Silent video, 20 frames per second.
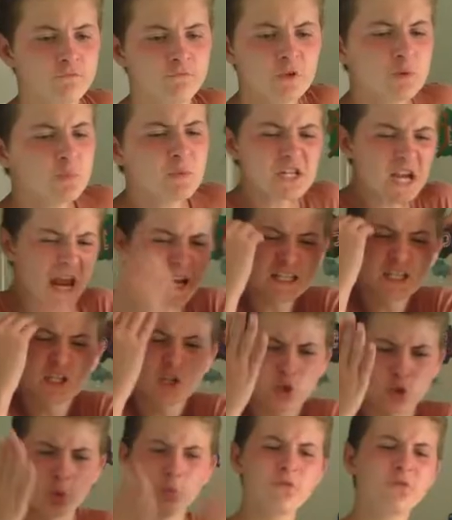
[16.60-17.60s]
Willst du mich eigentlich
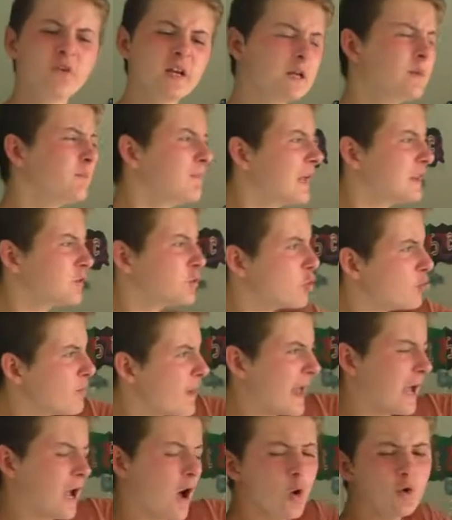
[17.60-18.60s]
stumm ficken, Mann? Guck
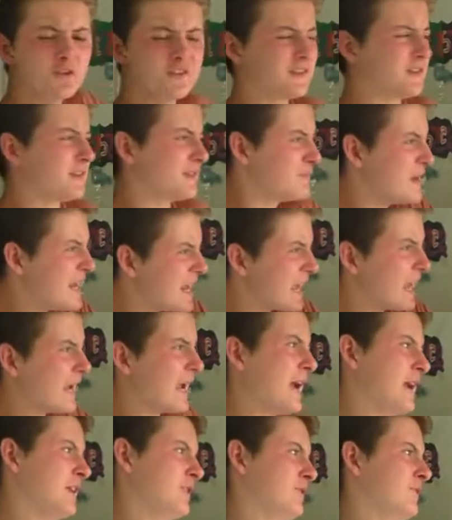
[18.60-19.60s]
mal raus, es ist mega
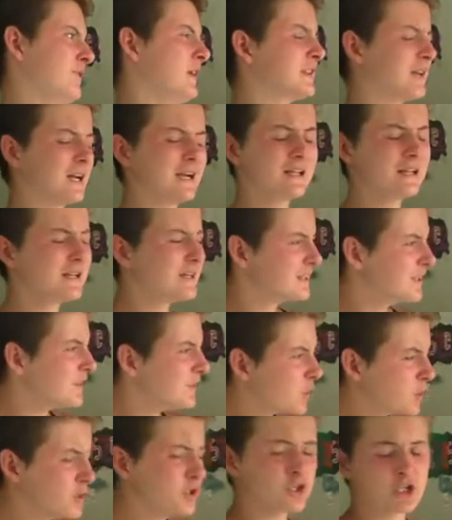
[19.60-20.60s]
geiles Wetter. Die
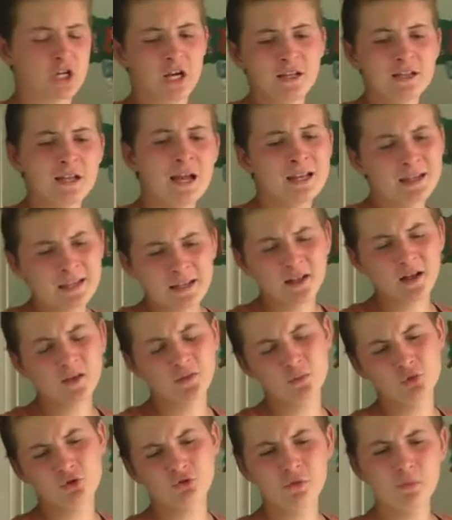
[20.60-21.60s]
Sonne scheint, jeder
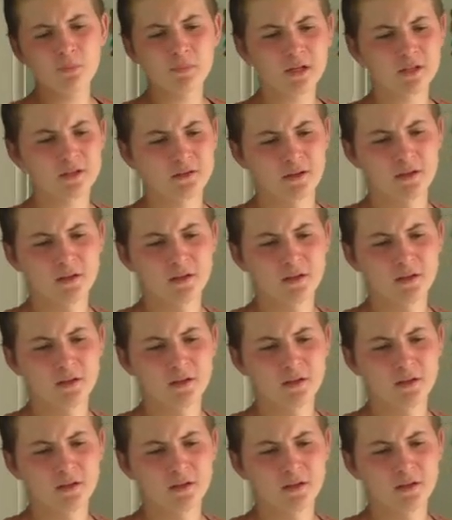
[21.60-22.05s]
ist im Schwimmbad.